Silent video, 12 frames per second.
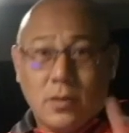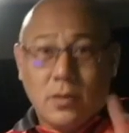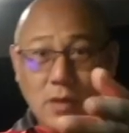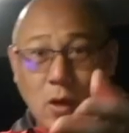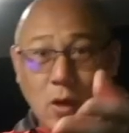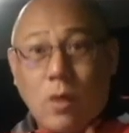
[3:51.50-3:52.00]

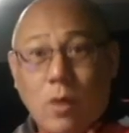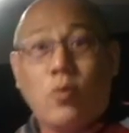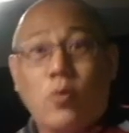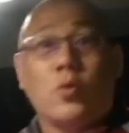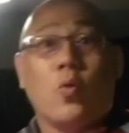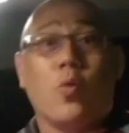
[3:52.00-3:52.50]
เขาก็
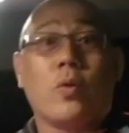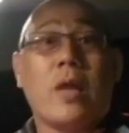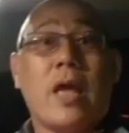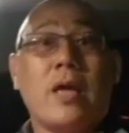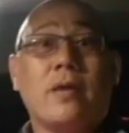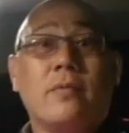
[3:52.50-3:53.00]
พูดถูก
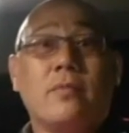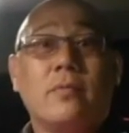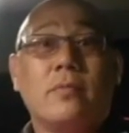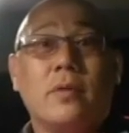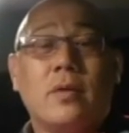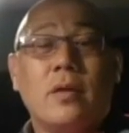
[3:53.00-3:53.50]
นะ
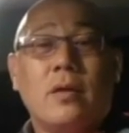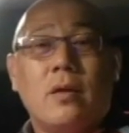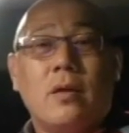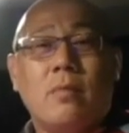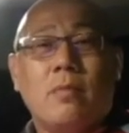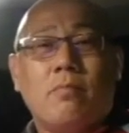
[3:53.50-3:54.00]

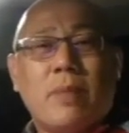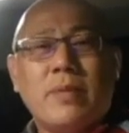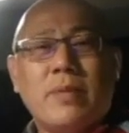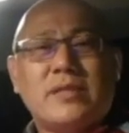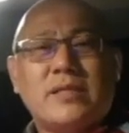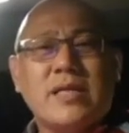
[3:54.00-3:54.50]
มันเห
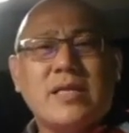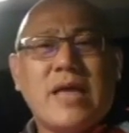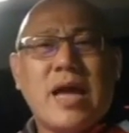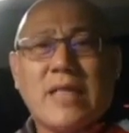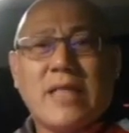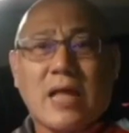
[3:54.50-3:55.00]
มือนสัญ
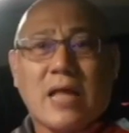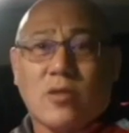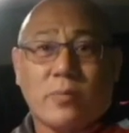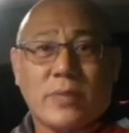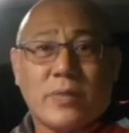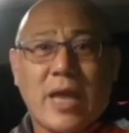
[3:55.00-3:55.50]
ญาต่างต
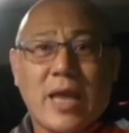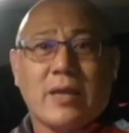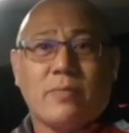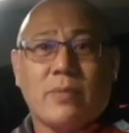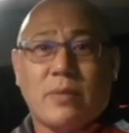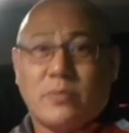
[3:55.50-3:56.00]
อบแทนค
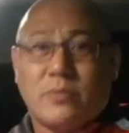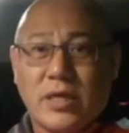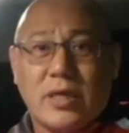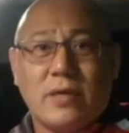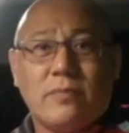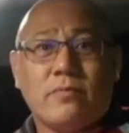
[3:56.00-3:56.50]
รับเอฟซี
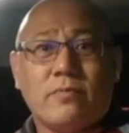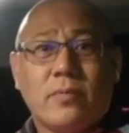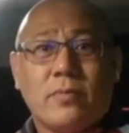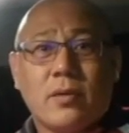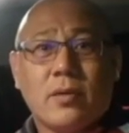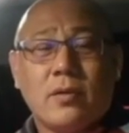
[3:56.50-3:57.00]
FC.
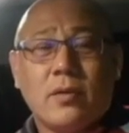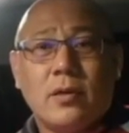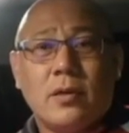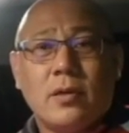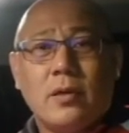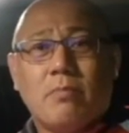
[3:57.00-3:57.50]

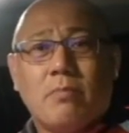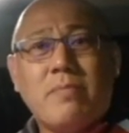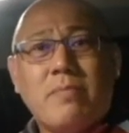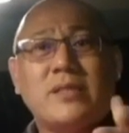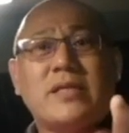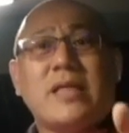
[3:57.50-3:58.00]
มันเห
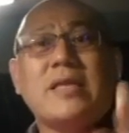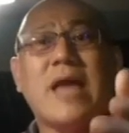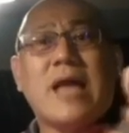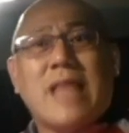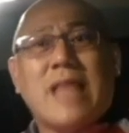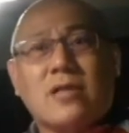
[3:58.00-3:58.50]
มือนสัญ
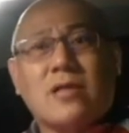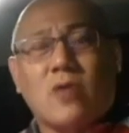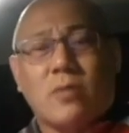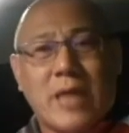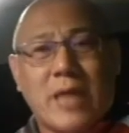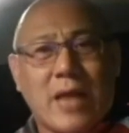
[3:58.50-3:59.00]
ญาต่างต
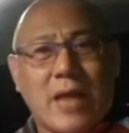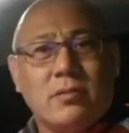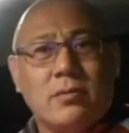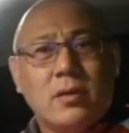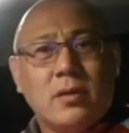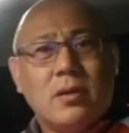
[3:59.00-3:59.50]
อบแทน
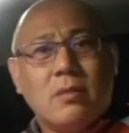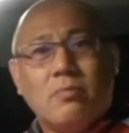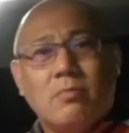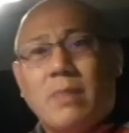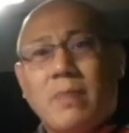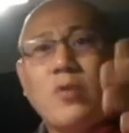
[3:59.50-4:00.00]

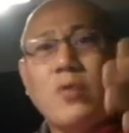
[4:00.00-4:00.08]
มึงมาอยู่